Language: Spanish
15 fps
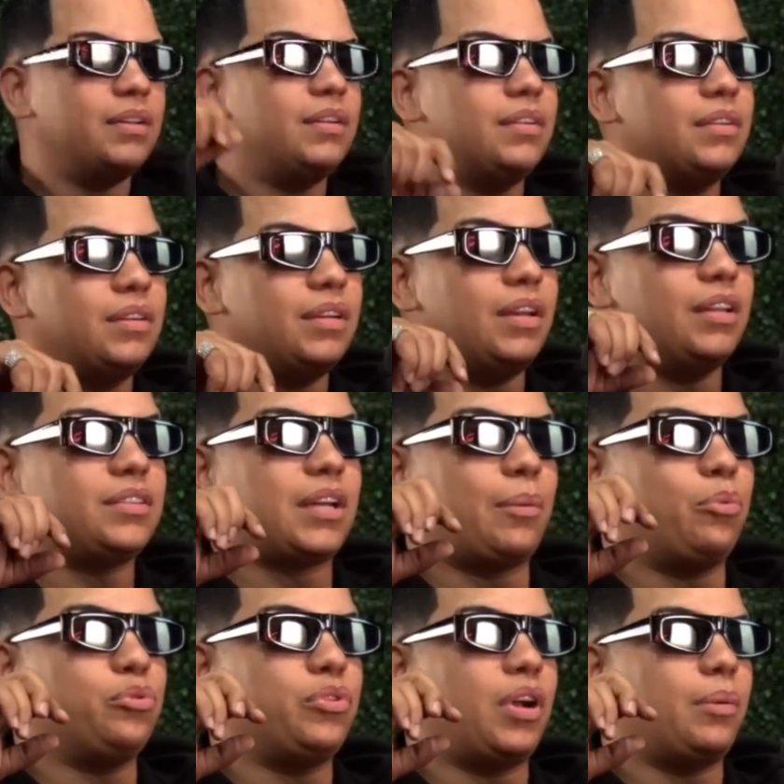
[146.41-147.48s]
y le entra
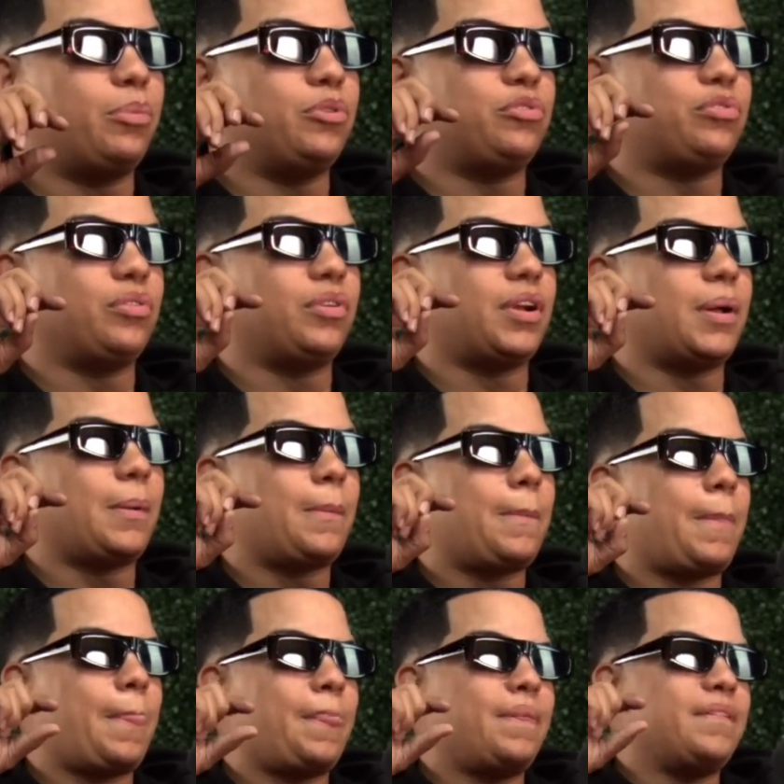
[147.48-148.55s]
puño a la persona.
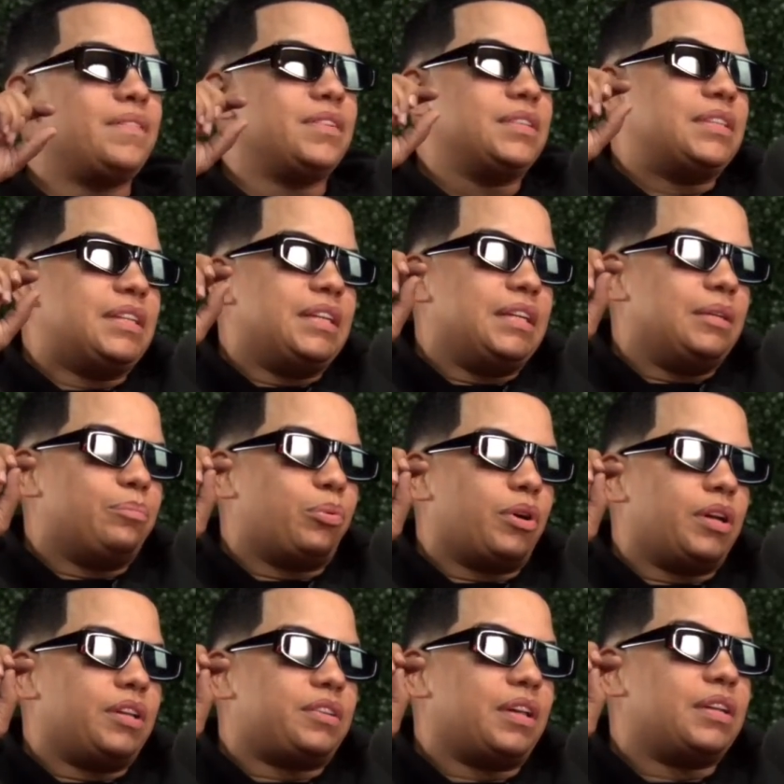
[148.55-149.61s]
Y
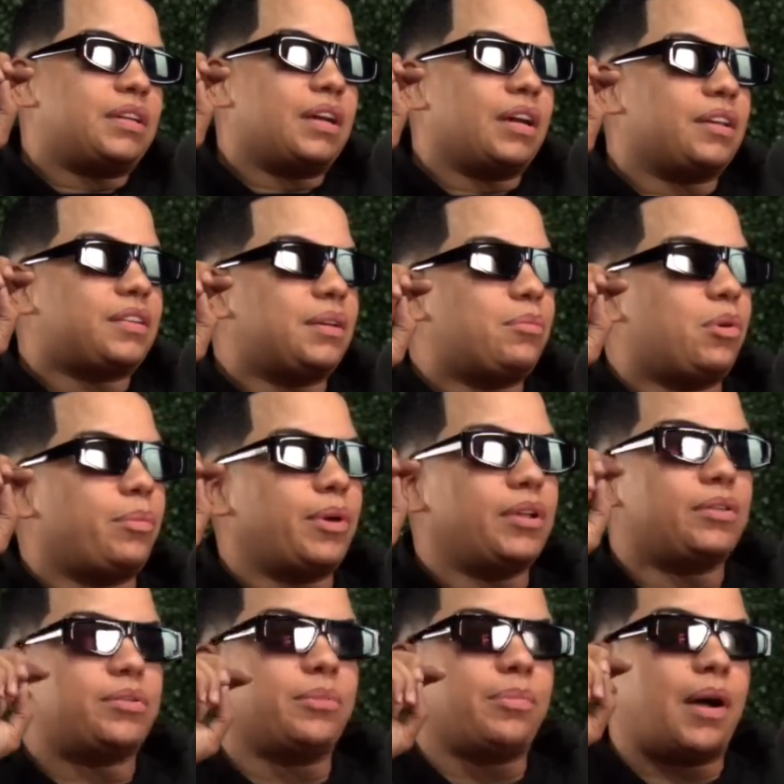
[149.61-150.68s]
puede ser que en ese
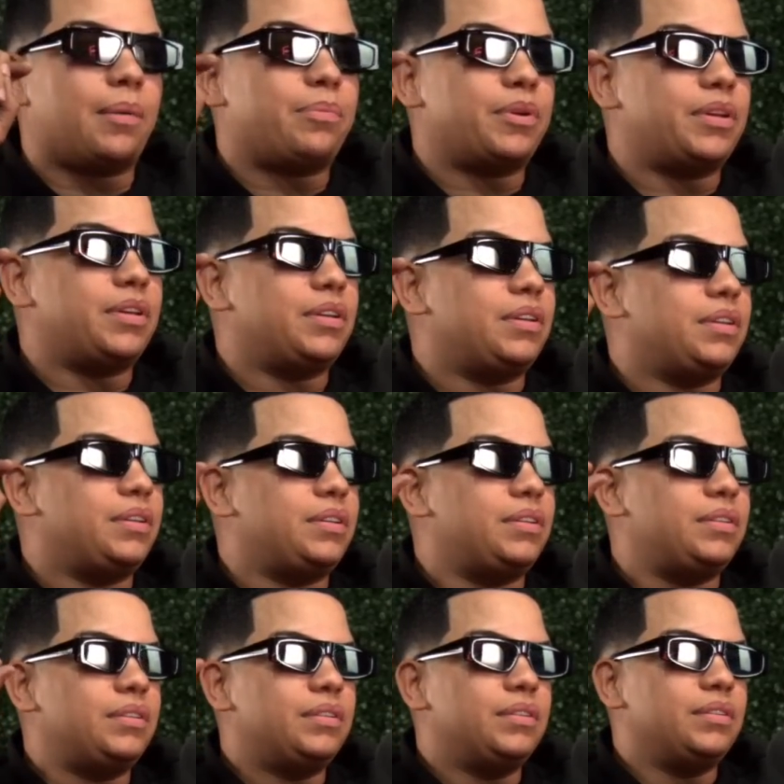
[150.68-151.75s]
momento, papi,
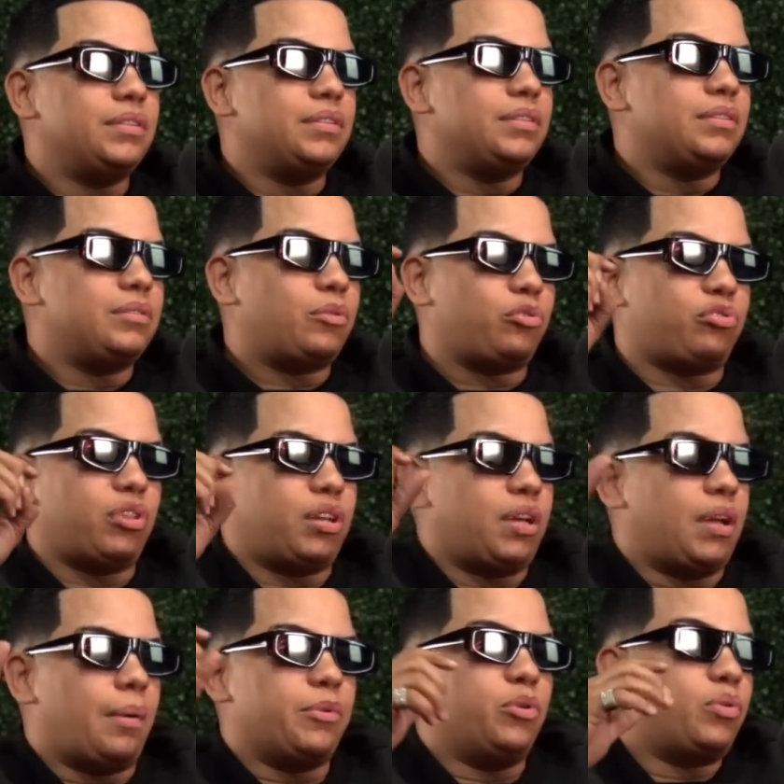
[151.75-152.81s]
no sé qué,
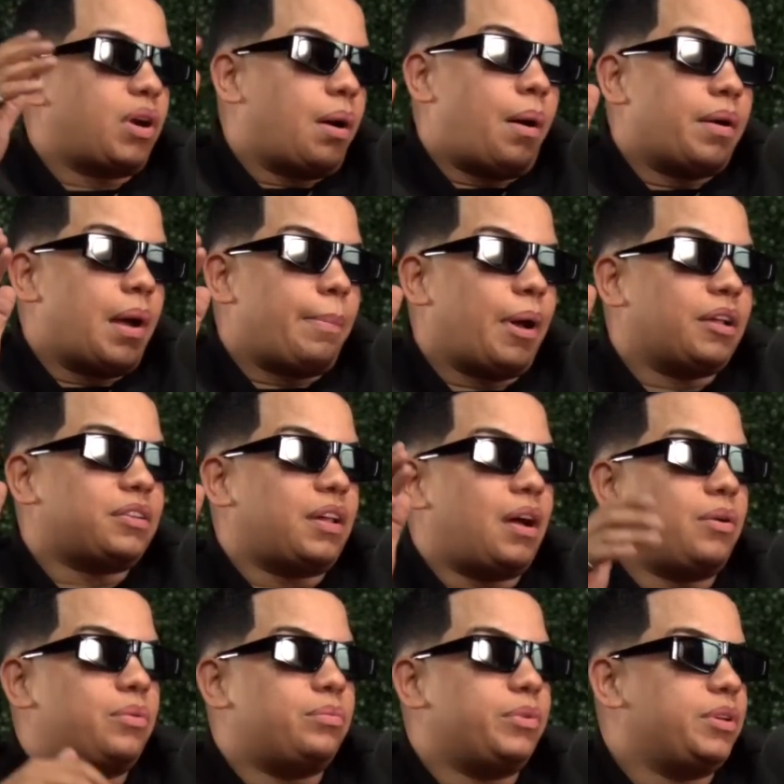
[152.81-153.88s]
a mí nunca me había
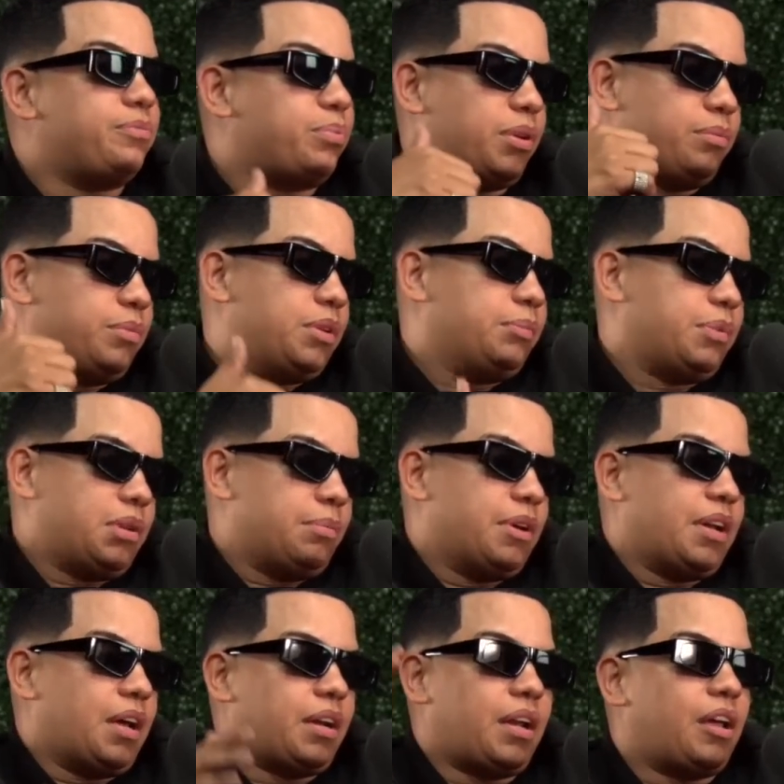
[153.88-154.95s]
pasado. Mi,
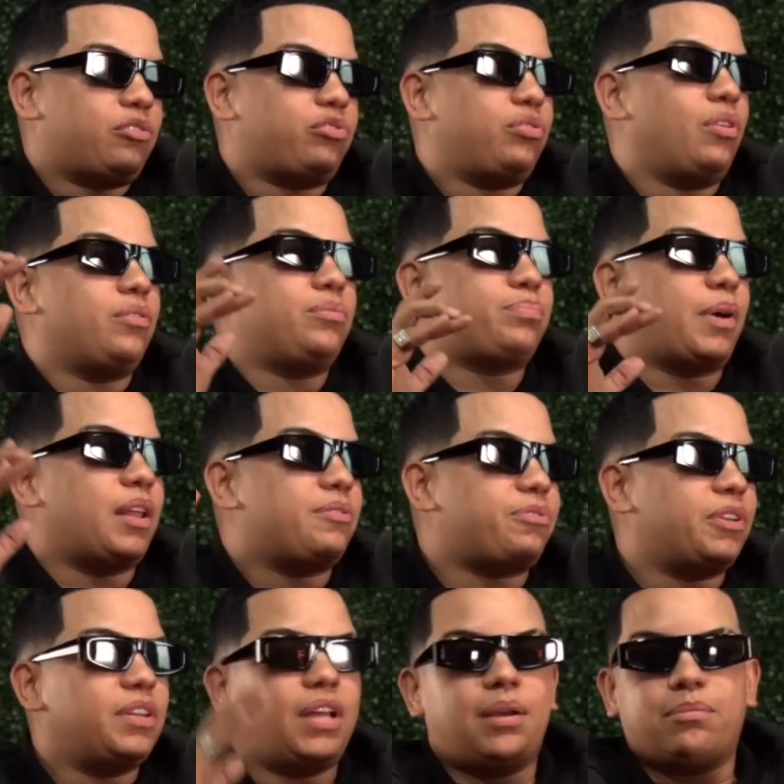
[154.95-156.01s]
primera reacción para
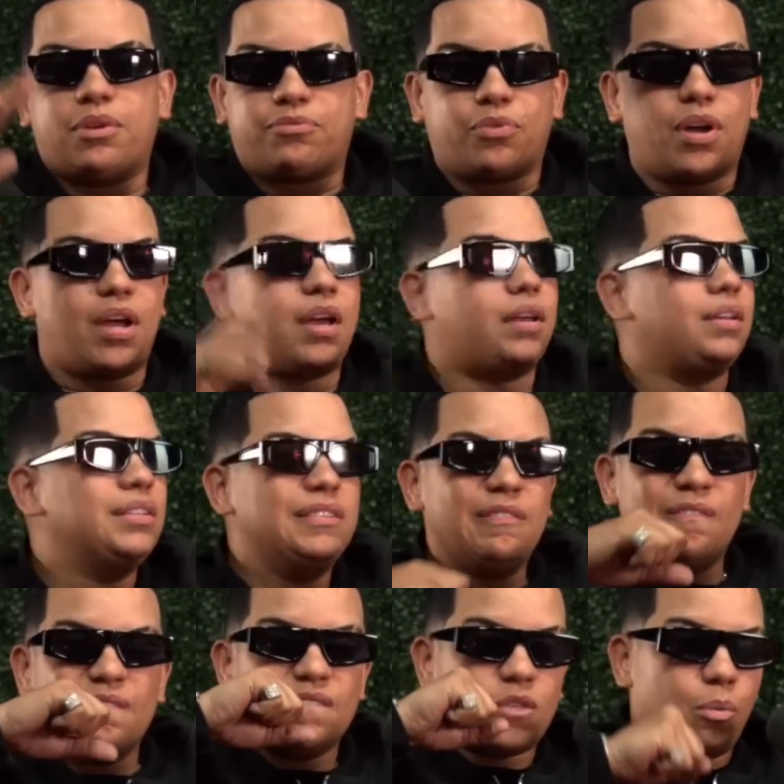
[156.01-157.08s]
defenderme fue
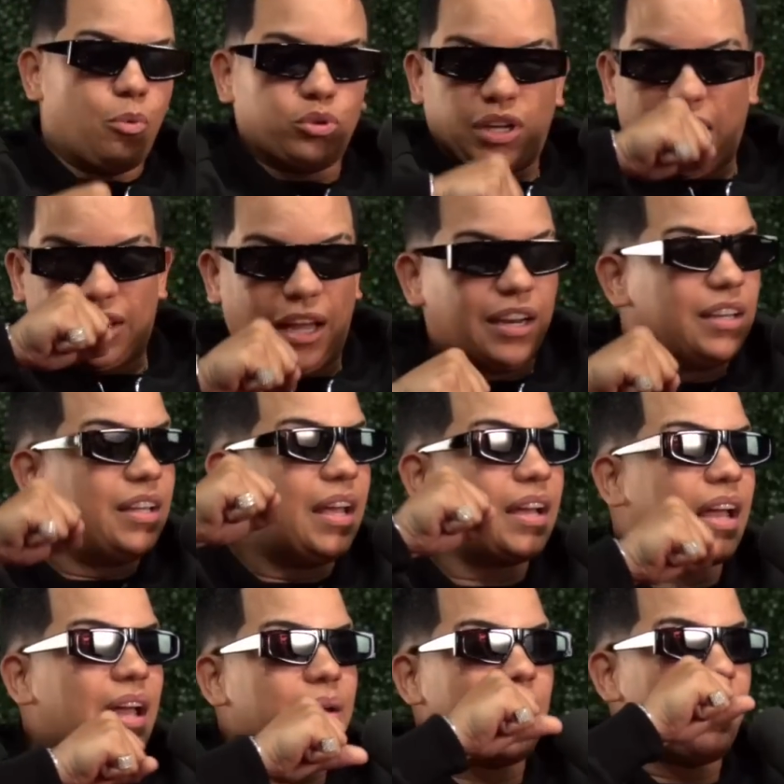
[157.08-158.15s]
como tratar de
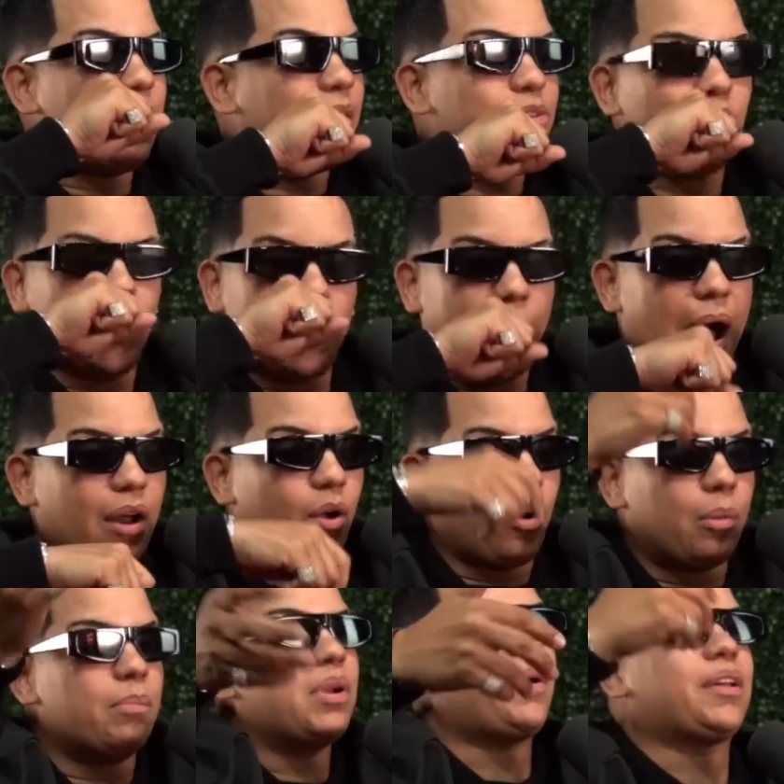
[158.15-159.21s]
que hablándole malo el
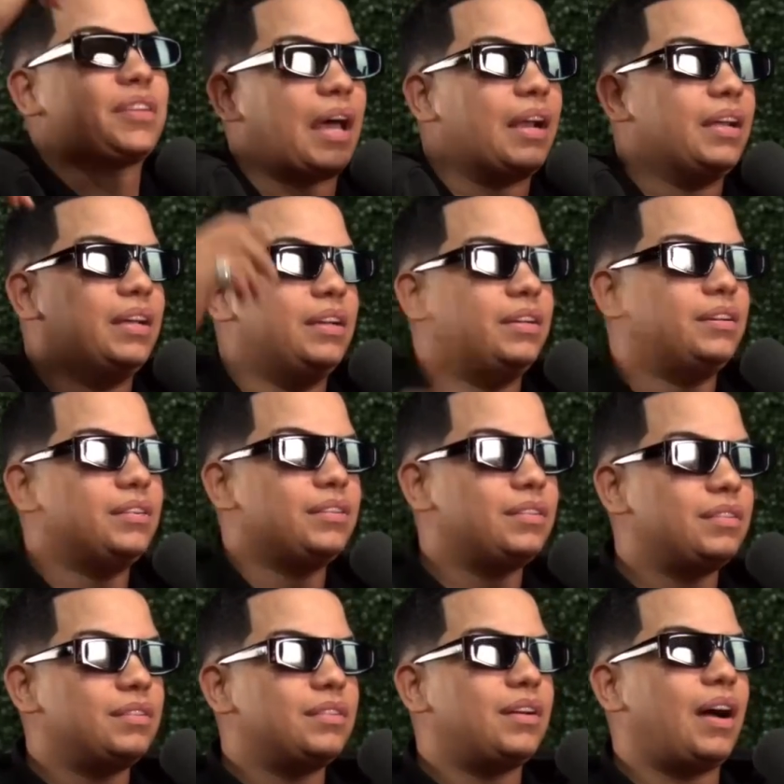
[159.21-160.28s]
hombre iba a salir
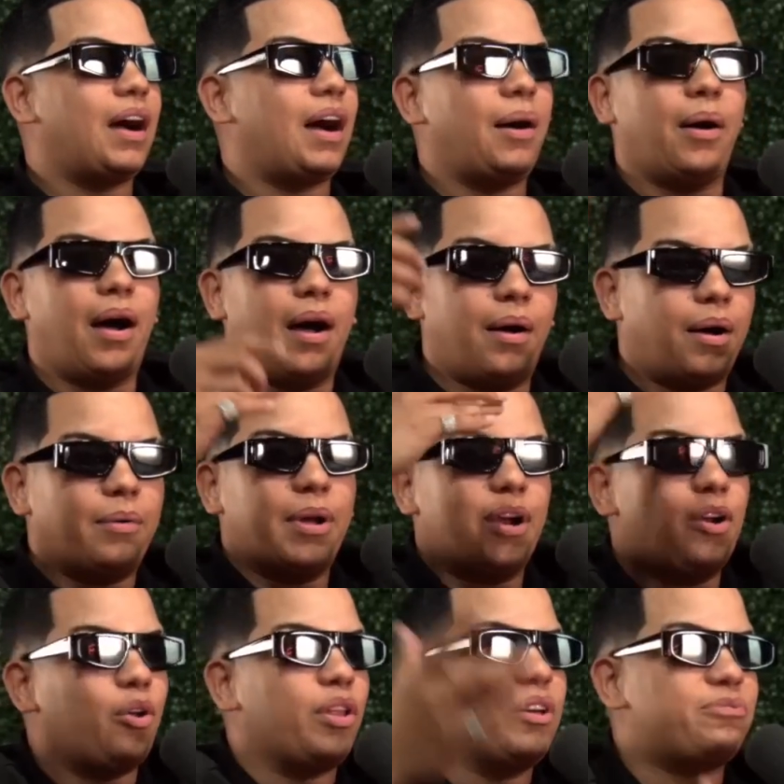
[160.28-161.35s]
a,
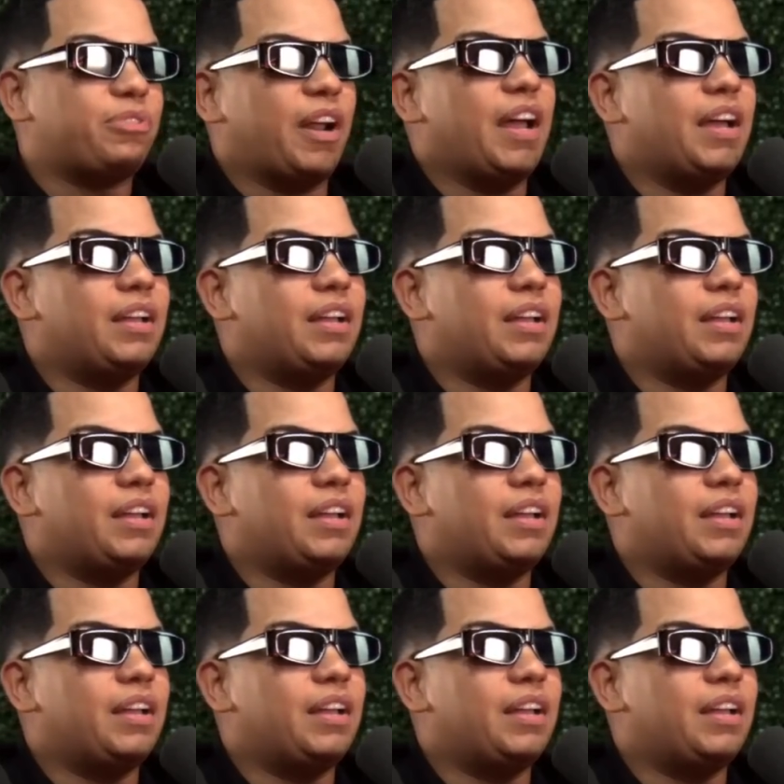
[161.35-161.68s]
verlo de pues frente. Mira,